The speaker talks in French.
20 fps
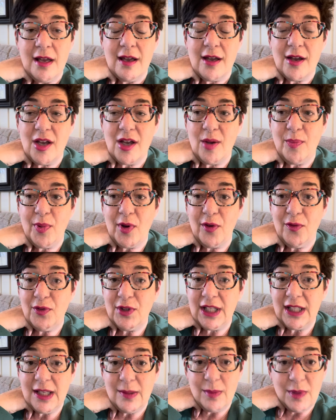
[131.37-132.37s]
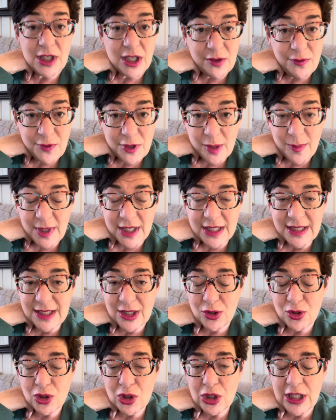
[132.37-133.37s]
euh, profitez des d'Emilia Philomène,
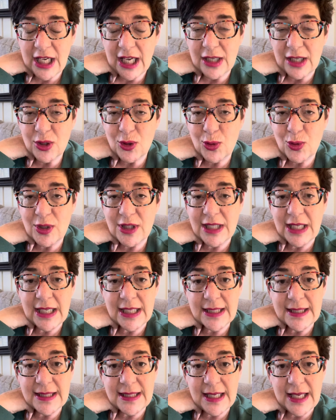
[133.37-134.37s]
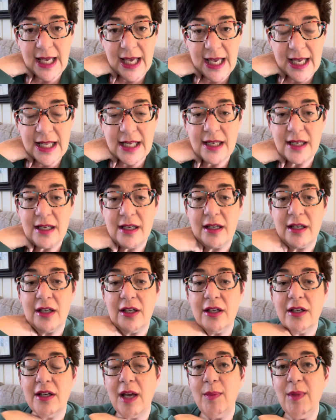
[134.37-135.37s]
c'est toujours des grands succès quand c'est elle,
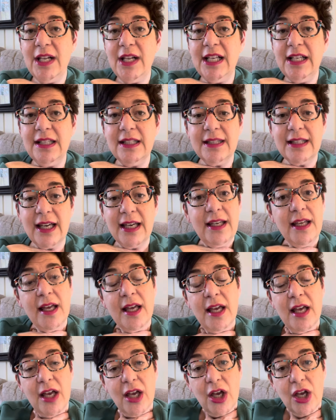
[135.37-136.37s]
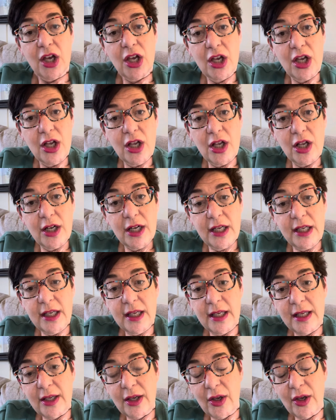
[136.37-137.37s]
Amélie qui teint
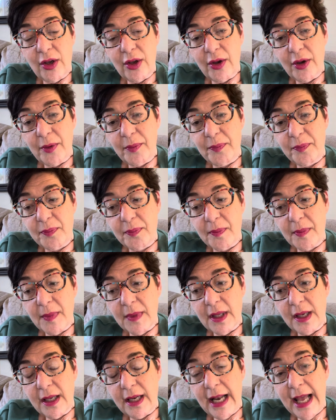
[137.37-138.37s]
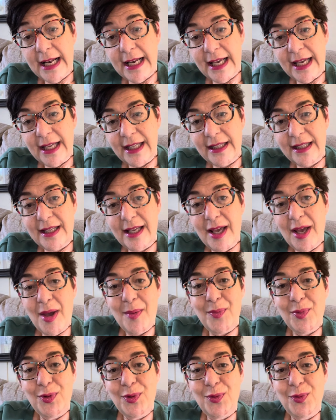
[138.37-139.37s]
les, la laine.
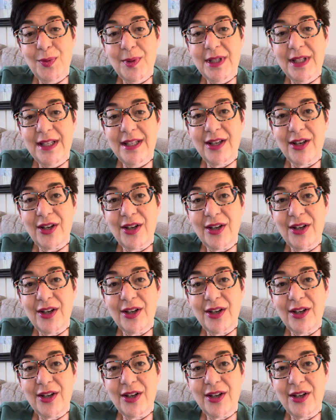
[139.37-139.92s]
Puis,